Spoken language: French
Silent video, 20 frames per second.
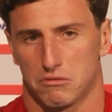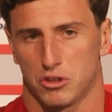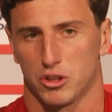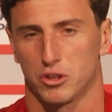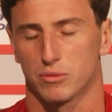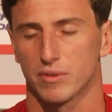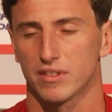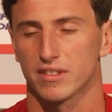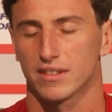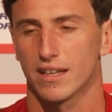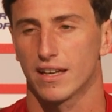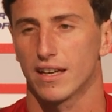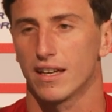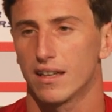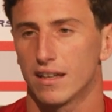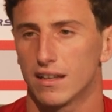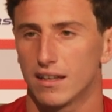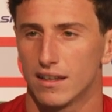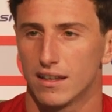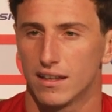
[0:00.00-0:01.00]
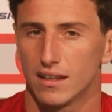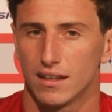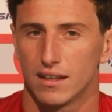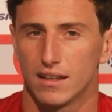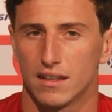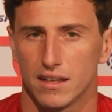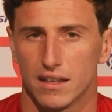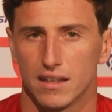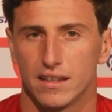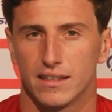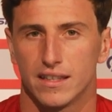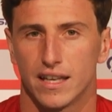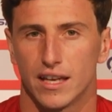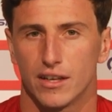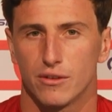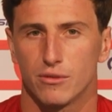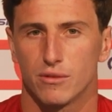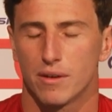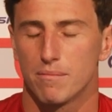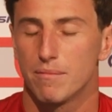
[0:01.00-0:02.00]
Je pense qu'il y a,
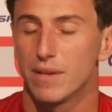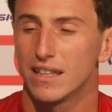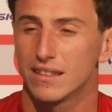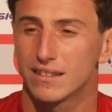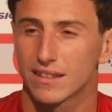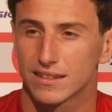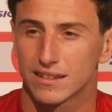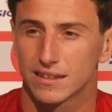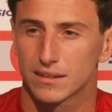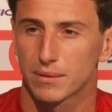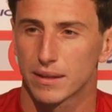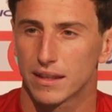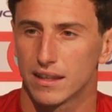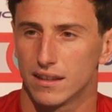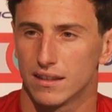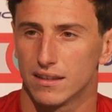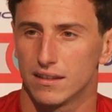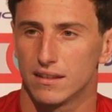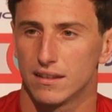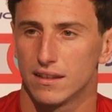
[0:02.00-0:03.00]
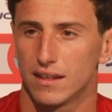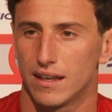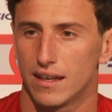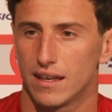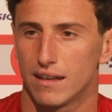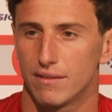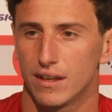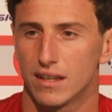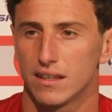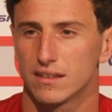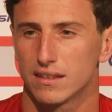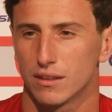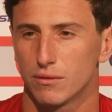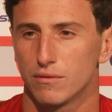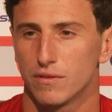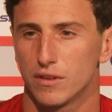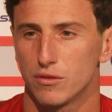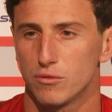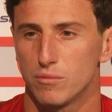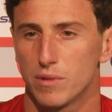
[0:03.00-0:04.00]
eu un bel état d'esprit euh, à Laval et ça nous
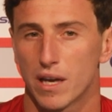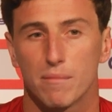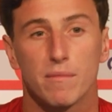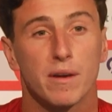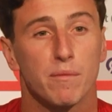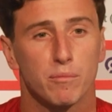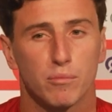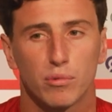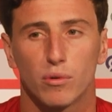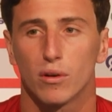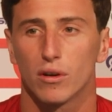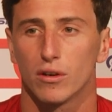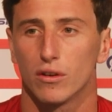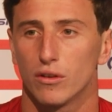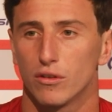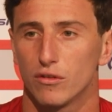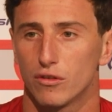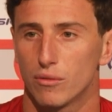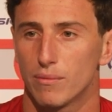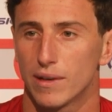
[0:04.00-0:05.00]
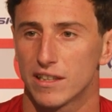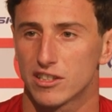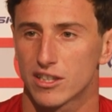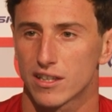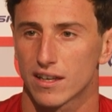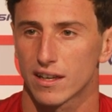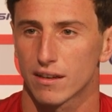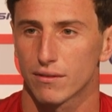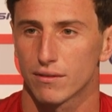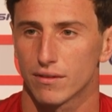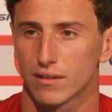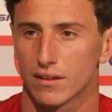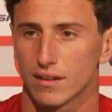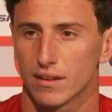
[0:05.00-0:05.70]
fait du bien même pour euh, ce match qui arrive.